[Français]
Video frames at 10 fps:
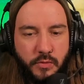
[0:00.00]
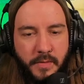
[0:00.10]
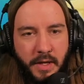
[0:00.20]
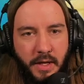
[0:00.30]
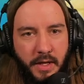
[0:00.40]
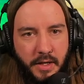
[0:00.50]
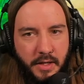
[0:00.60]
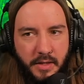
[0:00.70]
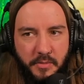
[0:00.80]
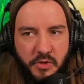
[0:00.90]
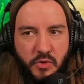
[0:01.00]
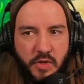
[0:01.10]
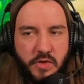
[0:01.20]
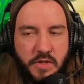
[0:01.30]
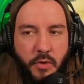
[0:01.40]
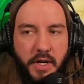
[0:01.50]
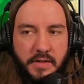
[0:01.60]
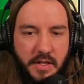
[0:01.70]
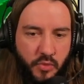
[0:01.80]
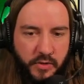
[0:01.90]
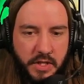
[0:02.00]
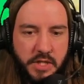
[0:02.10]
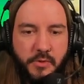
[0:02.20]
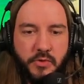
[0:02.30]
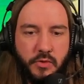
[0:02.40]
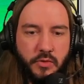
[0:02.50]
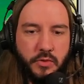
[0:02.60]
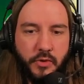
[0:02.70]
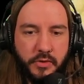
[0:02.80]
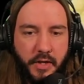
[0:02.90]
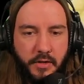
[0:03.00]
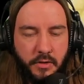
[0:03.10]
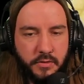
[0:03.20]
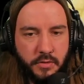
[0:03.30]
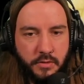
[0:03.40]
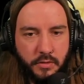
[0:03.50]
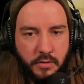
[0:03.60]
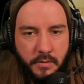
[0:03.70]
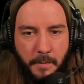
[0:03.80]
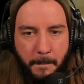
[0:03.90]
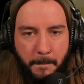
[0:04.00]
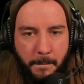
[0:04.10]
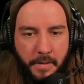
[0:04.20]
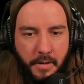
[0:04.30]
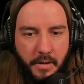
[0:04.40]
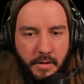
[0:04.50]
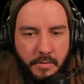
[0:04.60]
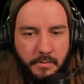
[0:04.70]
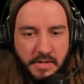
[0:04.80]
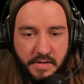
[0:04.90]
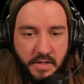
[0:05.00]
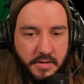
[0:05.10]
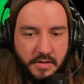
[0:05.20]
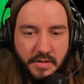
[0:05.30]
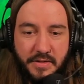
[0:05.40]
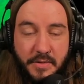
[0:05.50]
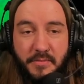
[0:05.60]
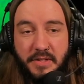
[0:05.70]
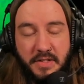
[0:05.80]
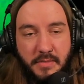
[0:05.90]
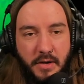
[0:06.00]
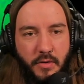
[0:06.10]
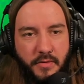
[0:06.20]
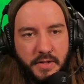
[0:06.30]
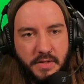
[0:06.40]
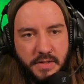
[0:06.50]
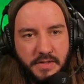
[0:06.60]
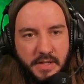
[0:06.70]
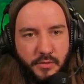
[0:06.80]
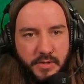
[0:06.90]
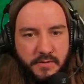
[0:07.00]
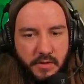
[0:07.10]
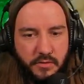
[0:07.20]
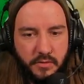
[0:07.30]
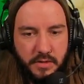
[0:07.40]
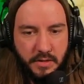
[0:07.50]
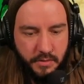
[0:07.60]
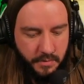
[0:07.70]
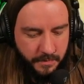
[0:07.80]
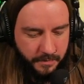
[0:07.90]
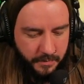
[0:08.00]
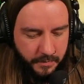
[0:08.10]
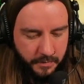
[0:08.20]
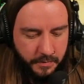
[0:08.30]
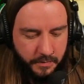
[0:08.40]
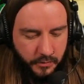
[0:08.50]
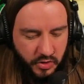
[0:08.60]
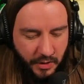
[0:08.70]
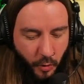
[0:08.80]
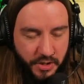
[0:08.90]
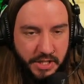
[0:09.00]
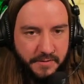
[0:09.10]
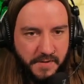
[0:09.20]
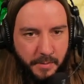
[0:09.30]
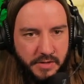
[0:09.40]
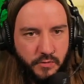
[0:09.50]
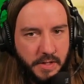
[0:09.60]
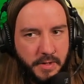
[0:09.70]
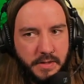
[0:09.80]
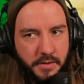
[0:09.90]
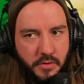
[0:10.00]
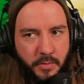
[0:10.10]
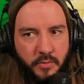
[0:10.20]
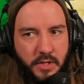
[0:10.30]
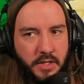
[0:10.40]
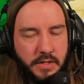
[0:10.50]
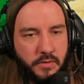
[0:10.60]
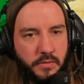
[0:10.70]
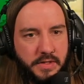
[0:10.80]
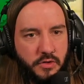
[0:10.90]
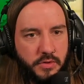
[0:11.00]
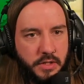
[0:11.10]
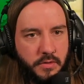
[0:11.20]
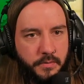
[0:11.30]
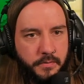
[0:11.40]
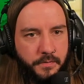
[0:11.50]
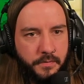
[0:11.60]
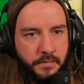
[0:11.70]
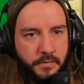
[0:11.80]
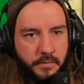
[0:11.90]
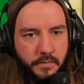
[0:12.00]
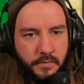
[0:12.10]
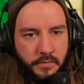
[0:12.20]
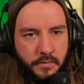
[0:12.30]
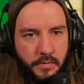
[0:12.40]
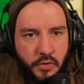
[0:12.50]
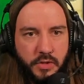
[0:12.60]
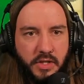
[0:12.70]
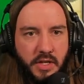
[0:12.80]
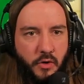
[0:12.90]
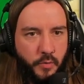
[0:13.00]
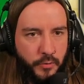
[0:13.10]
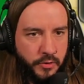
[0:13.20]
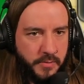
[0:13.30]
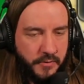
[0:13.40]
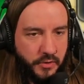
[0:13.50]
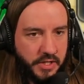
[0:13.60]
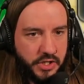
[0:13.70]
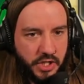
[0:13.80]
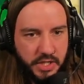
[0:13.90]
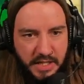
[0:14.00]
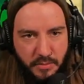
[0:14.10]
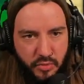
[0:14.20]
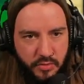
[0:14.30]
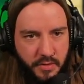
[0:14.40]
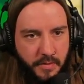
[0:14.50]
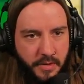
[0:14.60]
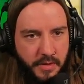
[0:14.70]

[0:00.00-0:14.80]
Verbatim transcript: tout. Parce que ça, aurait été montré, je pense, dans le, trailer, ce genre de truc. Mais ça serait, ça, serait, ça serait marrant en vrai, ça serait tellement différent de ce qu'on a connu. Tu serais obligé de farmer tous tes matériaux pour pouvoir créer ton, tes objets, quoi. Tu veux te créer un repousse, bah faut que t'ailles chercher de la bouse.